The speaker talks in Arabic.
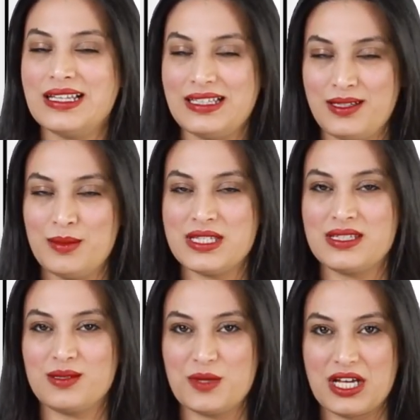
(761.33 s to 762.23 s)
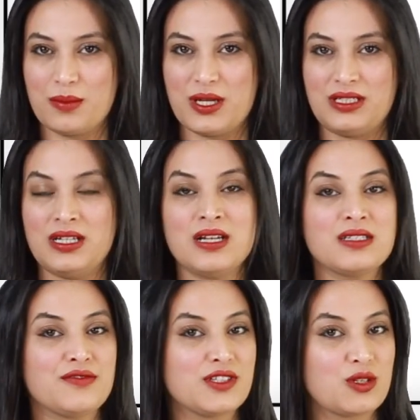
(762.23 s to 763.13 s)
لمزيد من أخبارنا
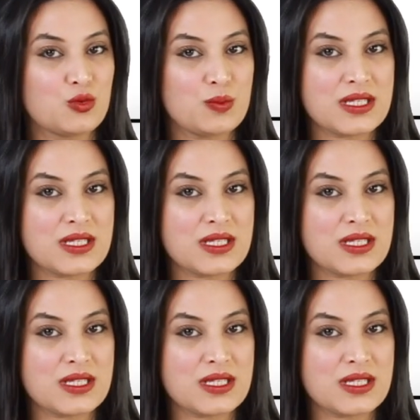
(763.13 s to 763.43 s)
تفضلوا